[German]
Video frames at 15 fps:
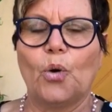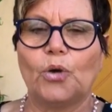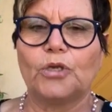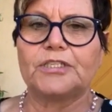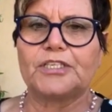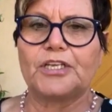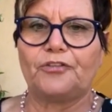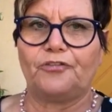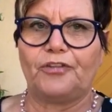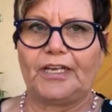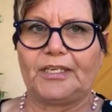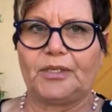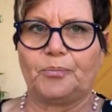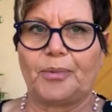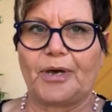und
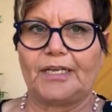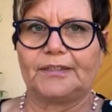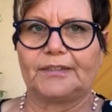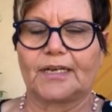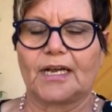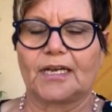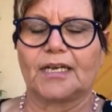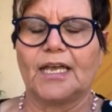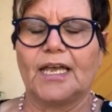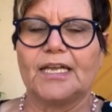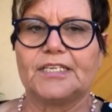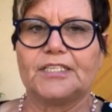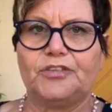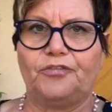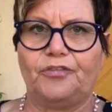welchen Beitrag
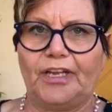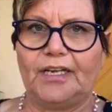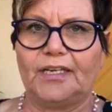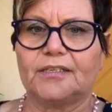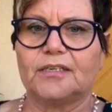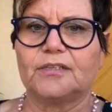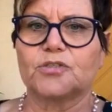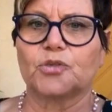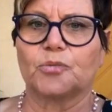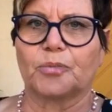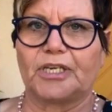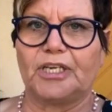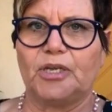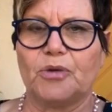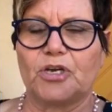die Wälder
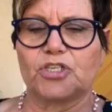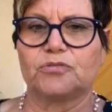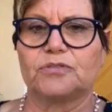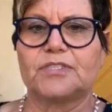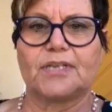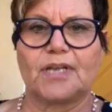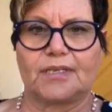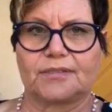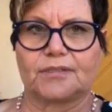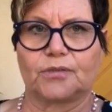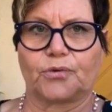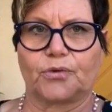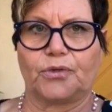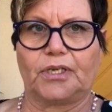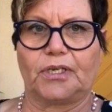zum Klimaschutz
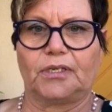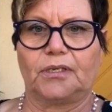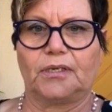leisten können.